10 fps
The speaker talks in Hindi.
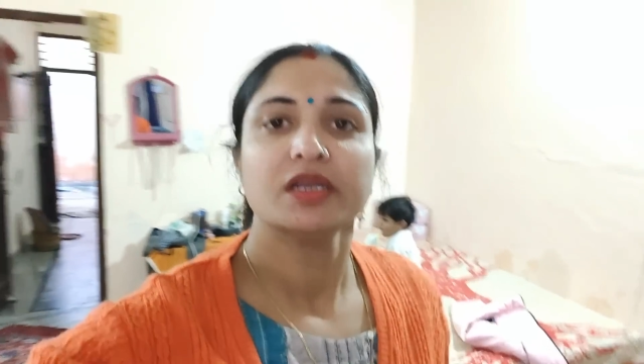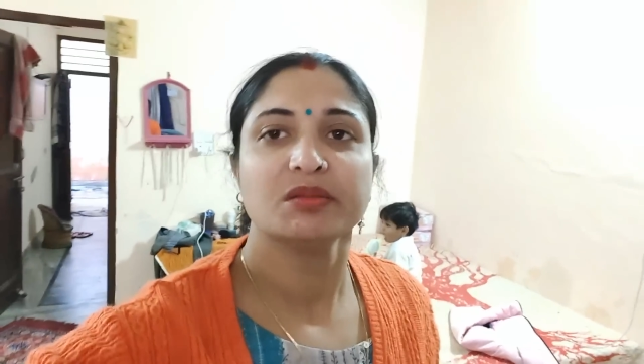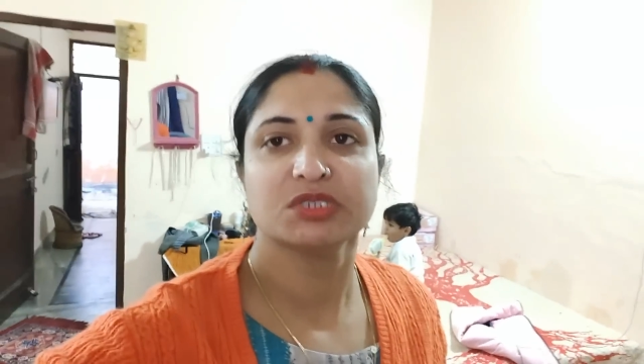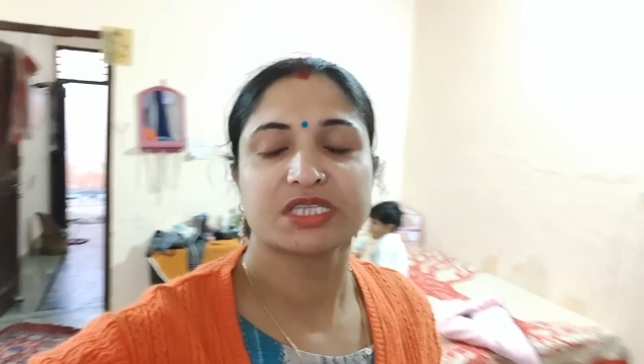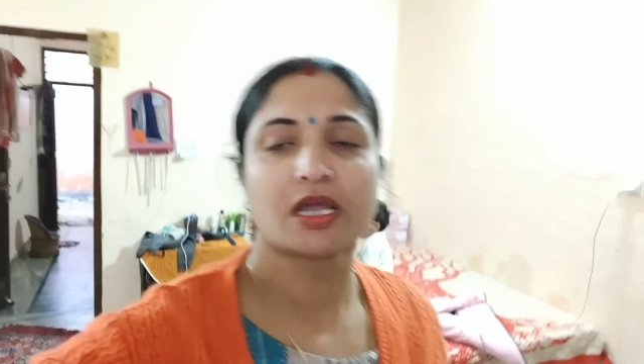
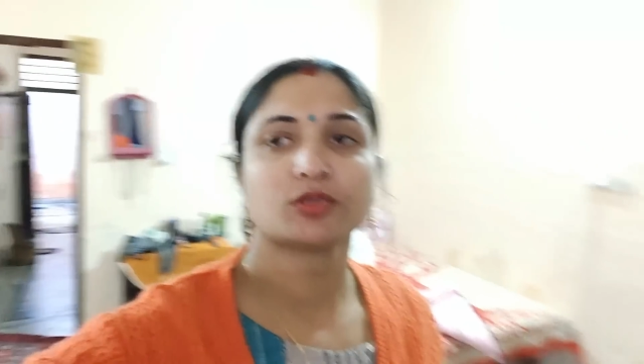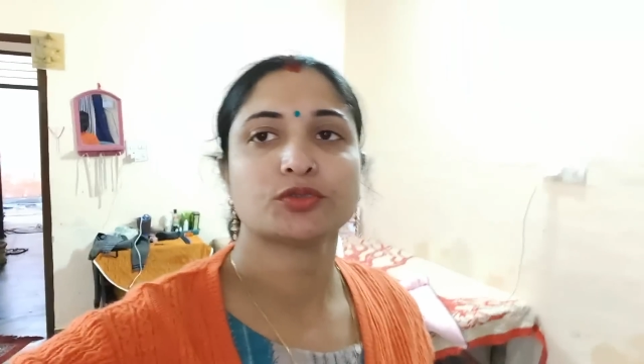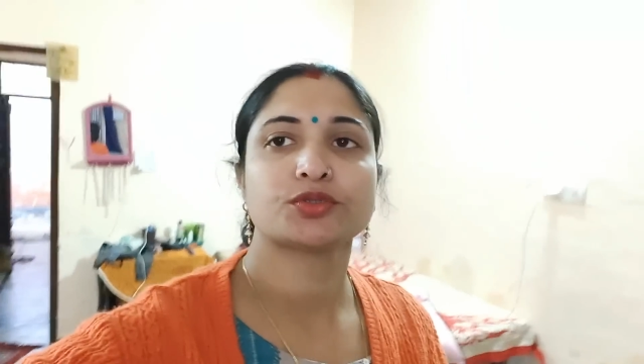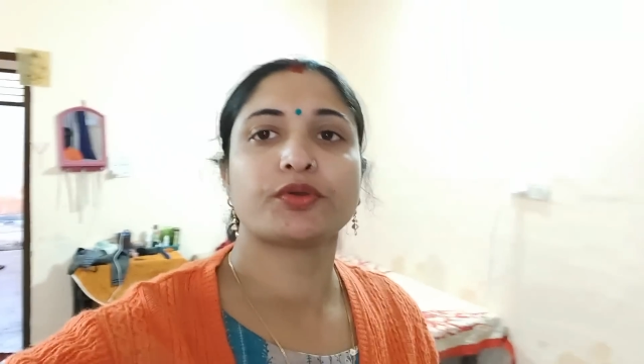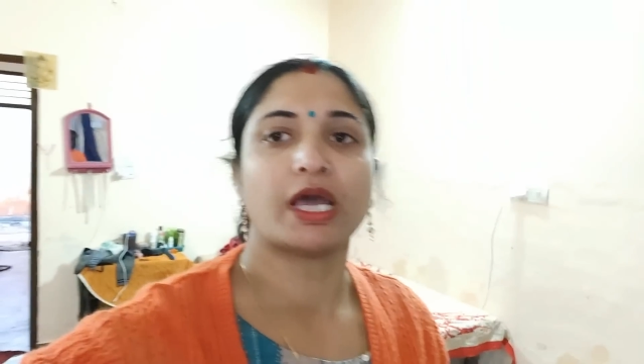नमस्कार
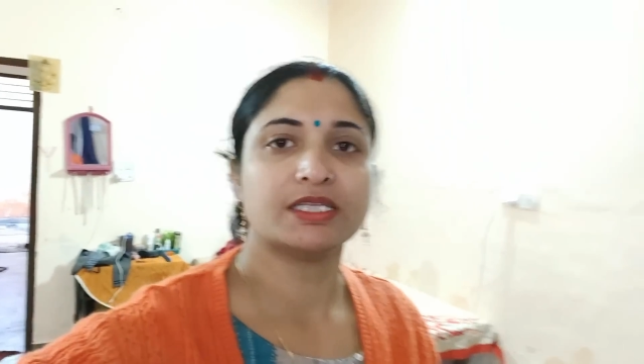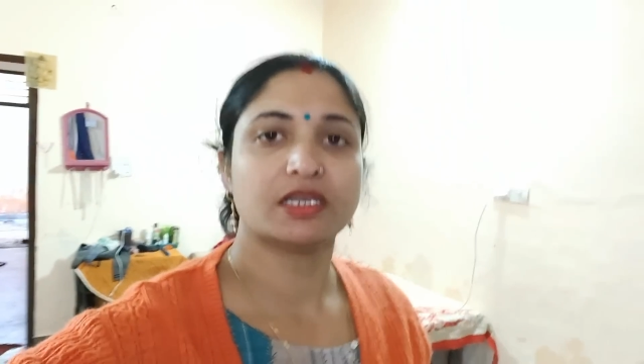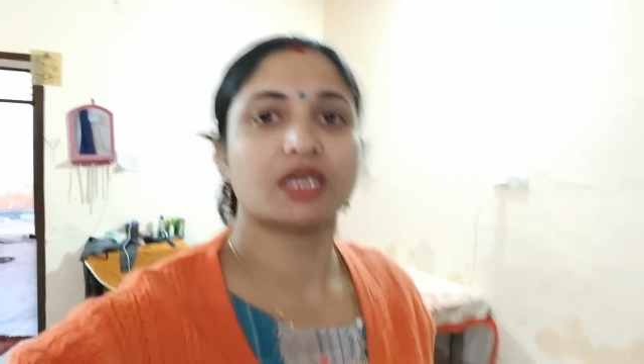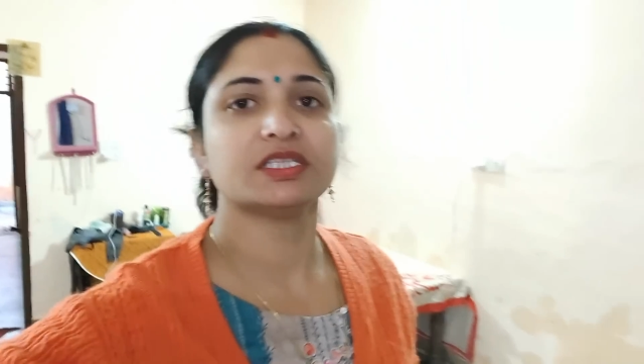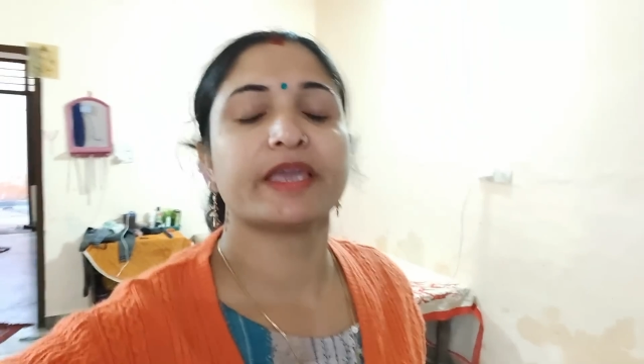दोस्तों राधे
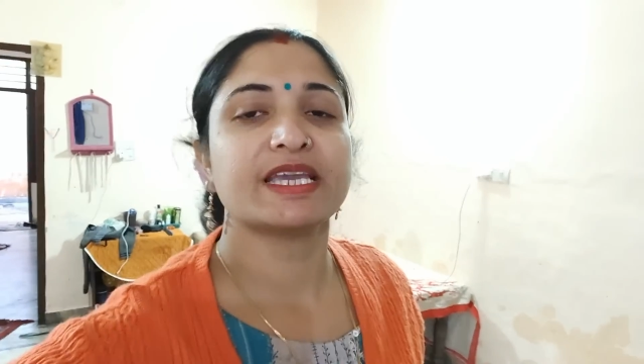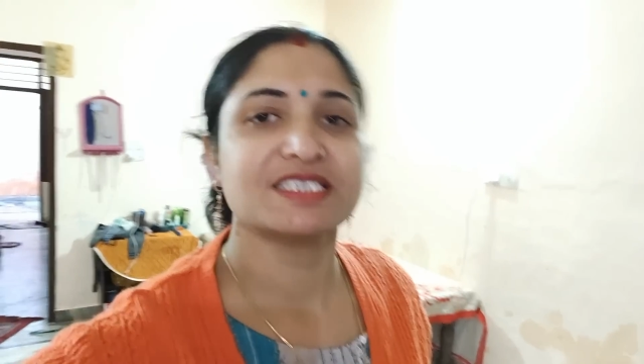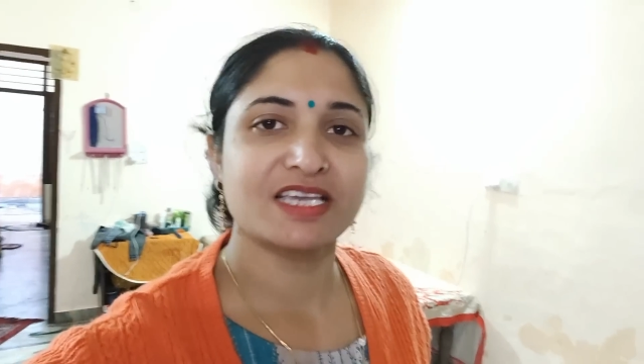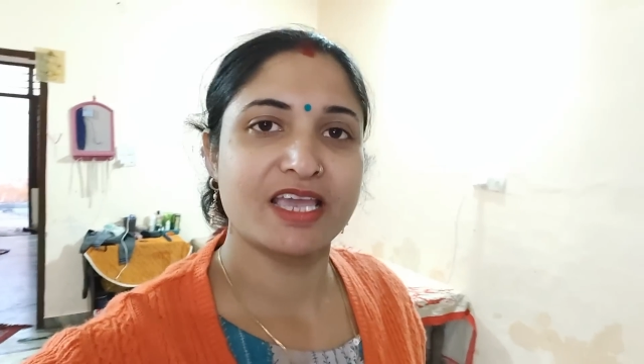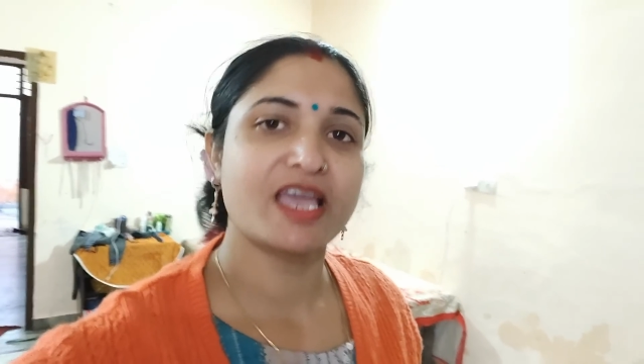राधे
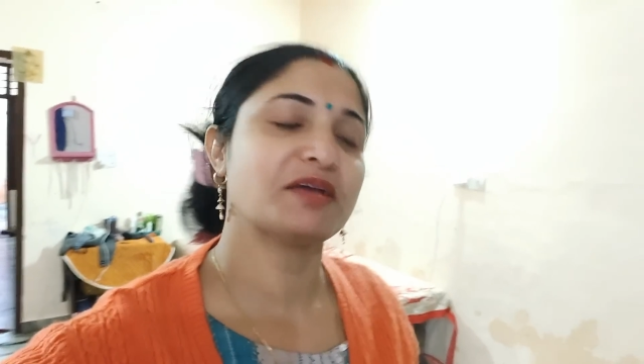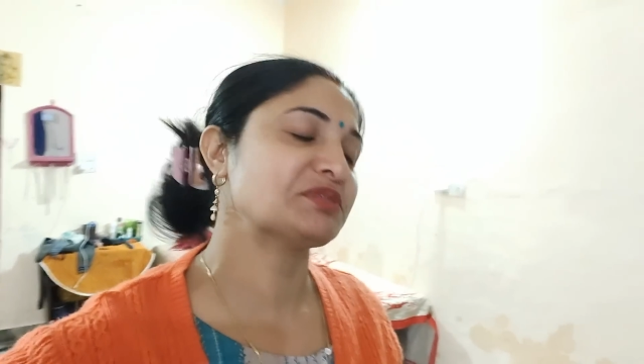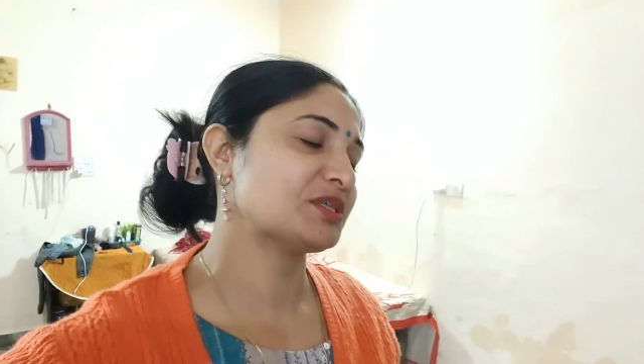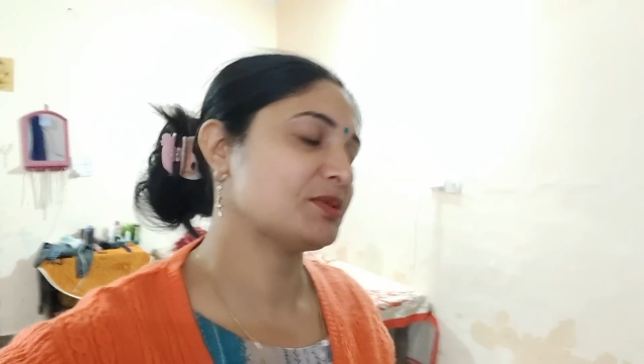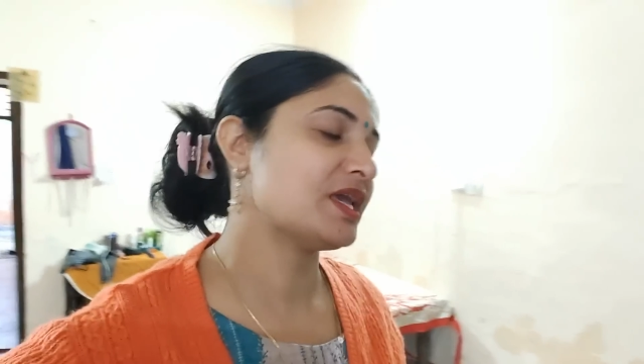कैसे हैं आप
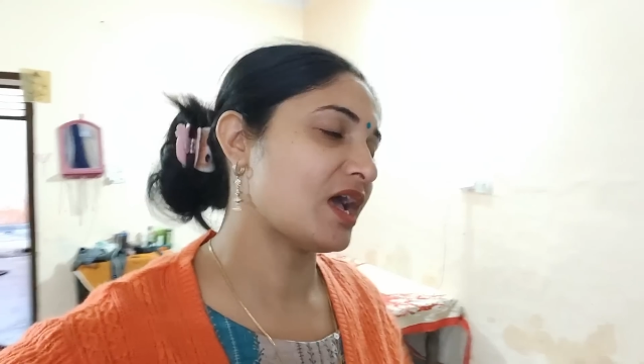सभी